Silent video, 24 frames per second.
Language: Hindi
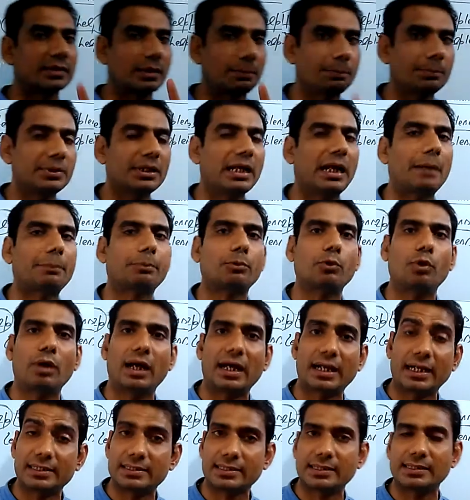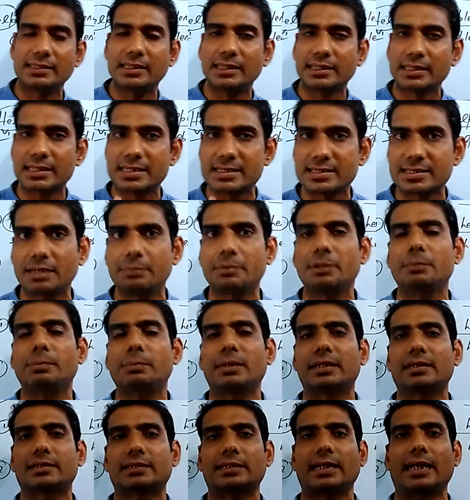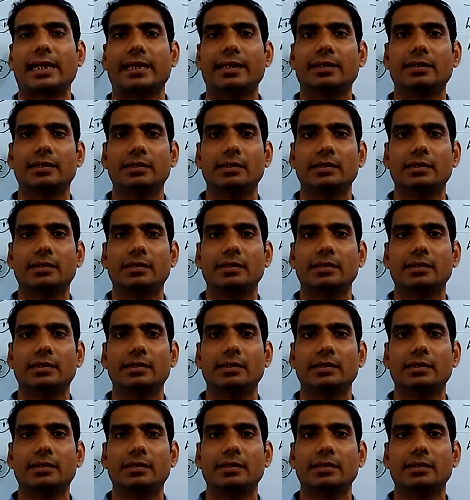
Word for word: तब भी आपको आना चाहिए कि इससे भी बनता है